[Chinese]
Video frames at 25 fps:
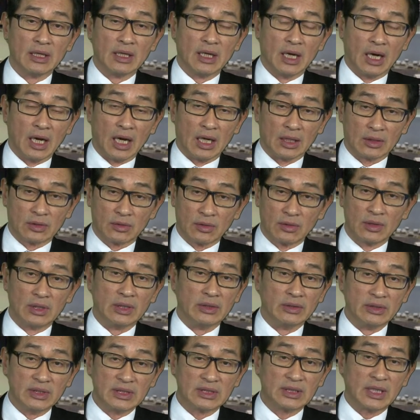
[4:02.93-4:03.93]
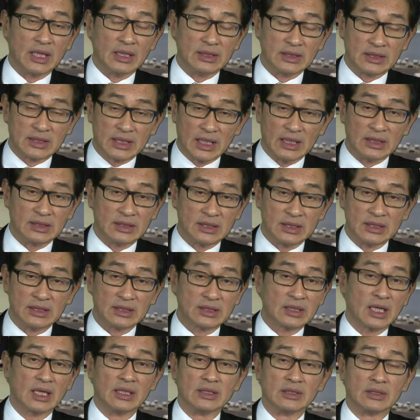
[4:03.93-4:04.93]
啊多留一点现金
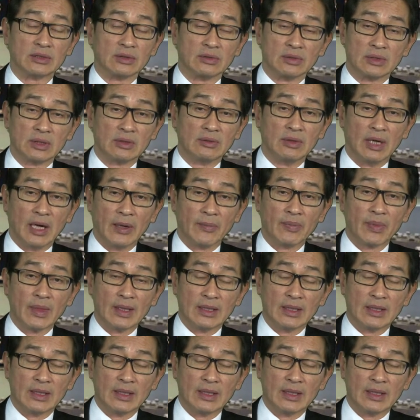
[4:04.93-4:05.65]
在手的话。